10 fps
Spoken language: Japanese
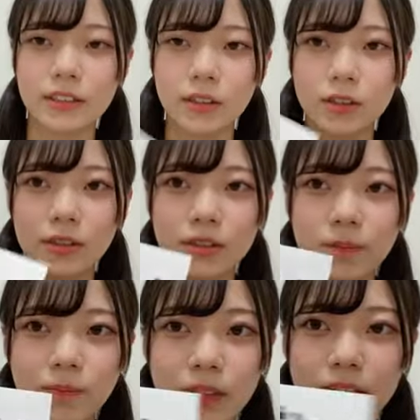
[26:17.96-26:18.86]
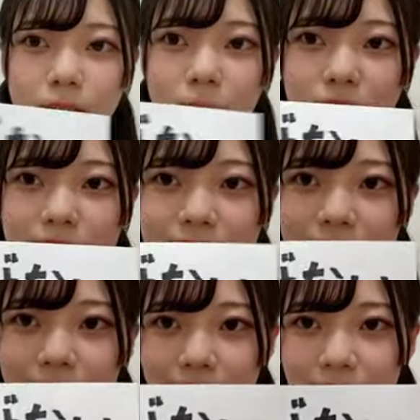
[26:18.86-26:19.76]
その「夢は逃
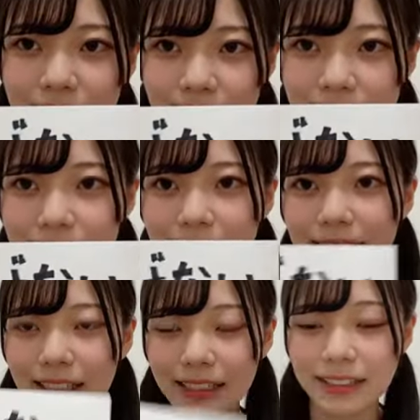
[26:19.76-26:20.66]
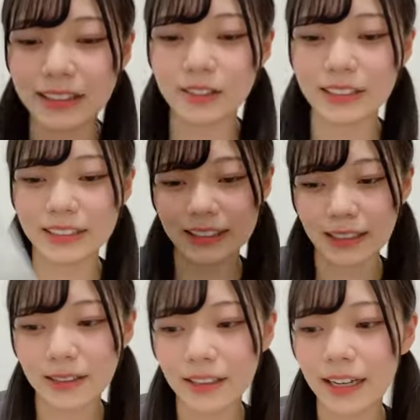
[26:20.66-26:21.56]
げない」が好きな理由です
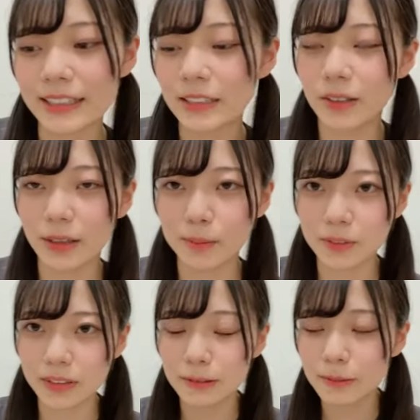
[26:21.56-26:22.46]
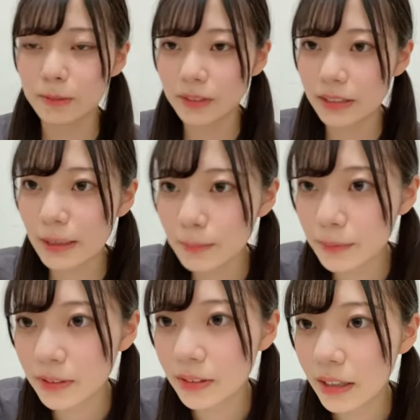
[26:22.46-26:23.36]
ね歌詞とかももう全
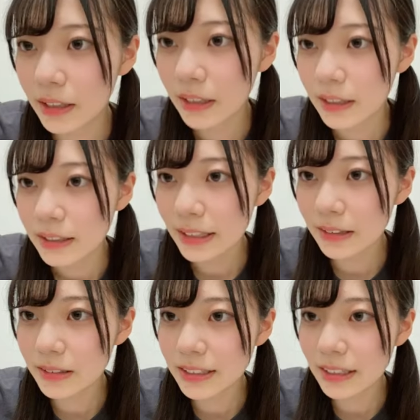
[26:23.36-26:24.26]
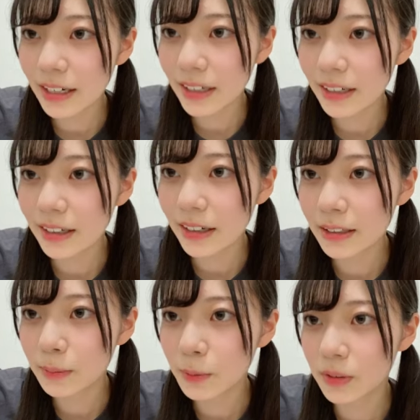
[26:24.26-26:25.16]
部作詞が
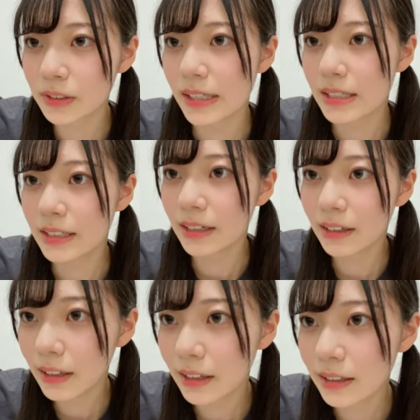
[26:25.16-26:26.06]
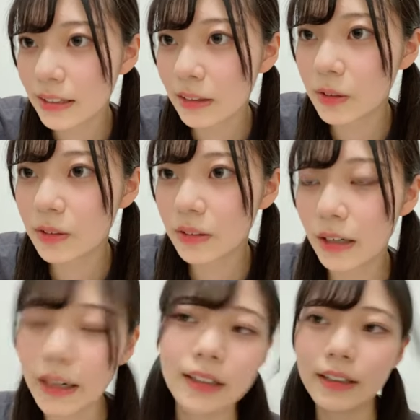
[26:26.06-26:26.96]
秋元先生で作曲
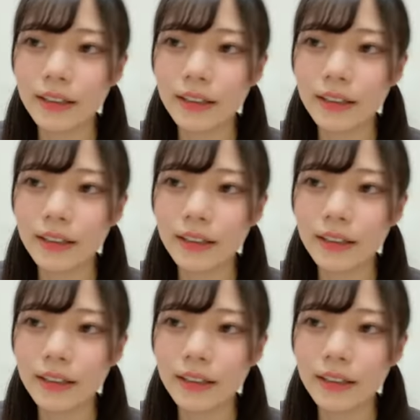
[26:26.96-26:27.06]
が